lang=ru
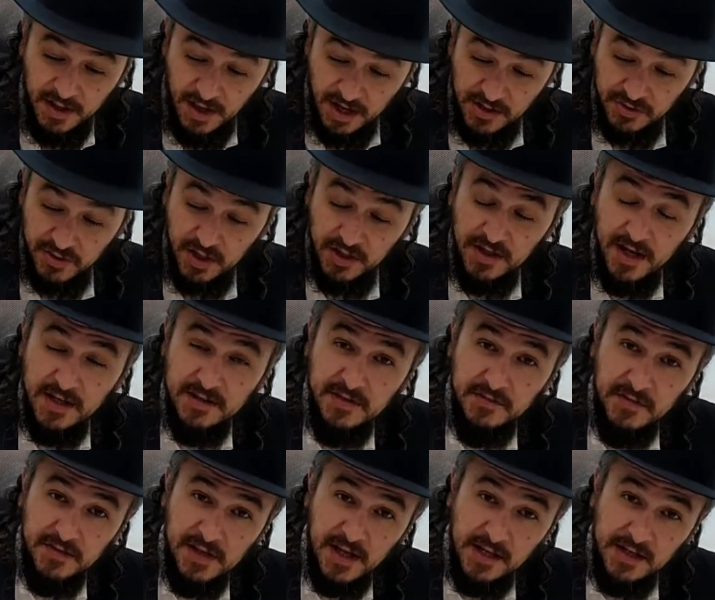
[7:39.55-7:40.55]

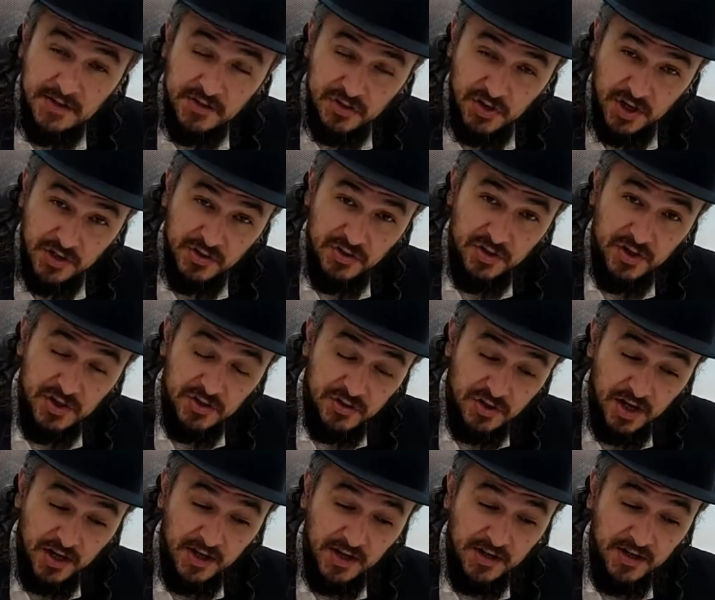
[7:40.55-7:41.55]
Ашканазы взяли женщины,
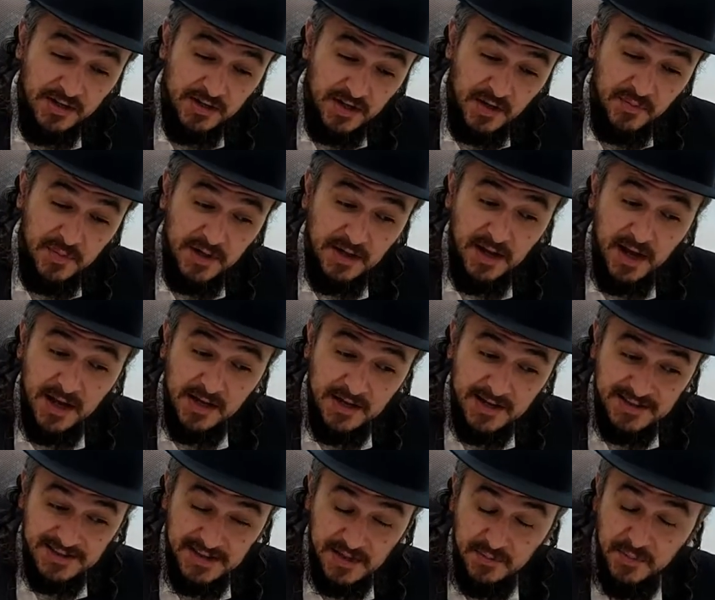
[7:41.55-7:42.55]
шахарит и минха
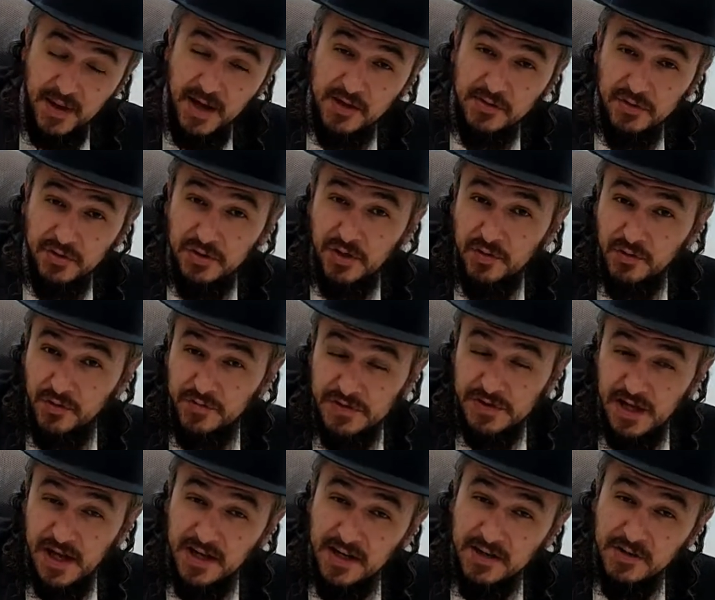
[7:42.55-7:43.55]
на себя. Что такое
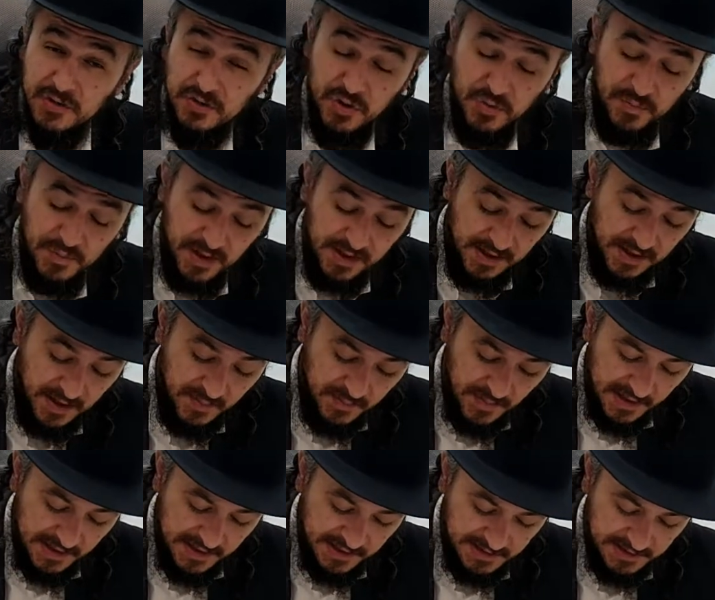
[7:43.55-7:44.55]
взяли? Чтобы могли
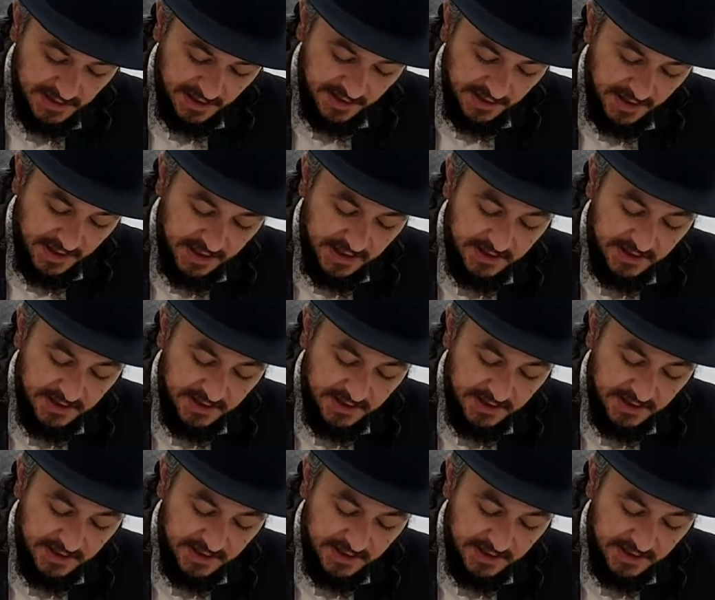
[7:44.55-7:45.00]
молиться.